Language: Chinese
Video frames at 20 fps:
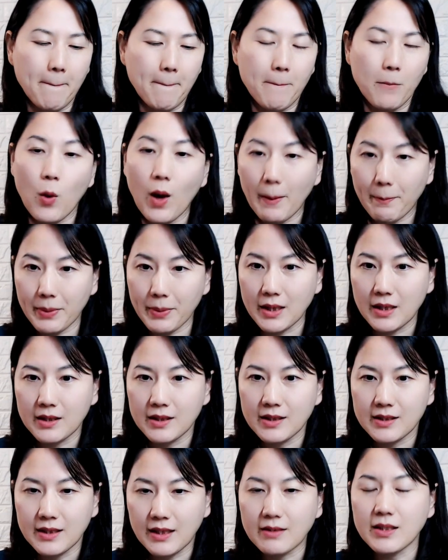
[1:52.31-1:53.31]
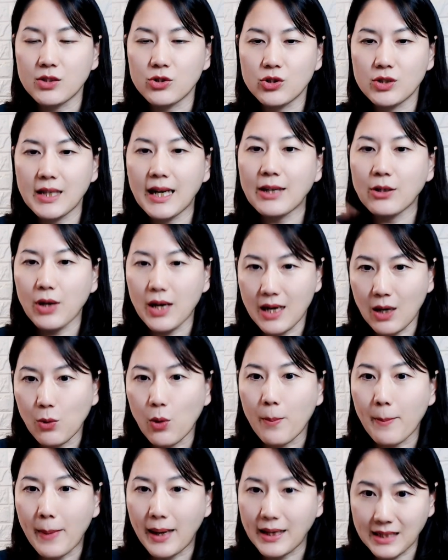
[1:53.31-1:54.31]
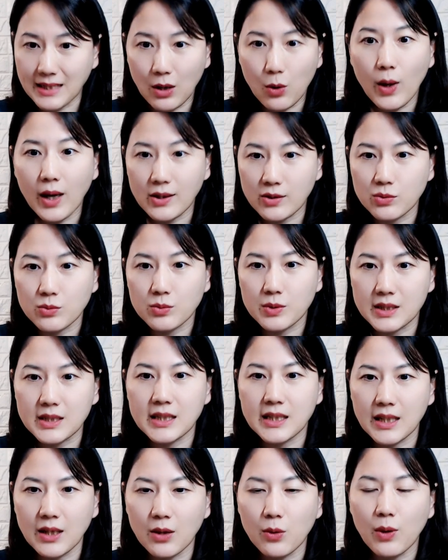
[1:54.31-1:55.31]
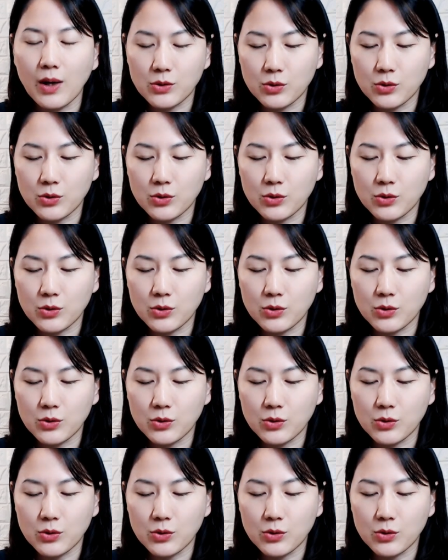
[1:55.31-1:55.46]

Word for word: 画笔等等之间，它可以让我马上快速的切换。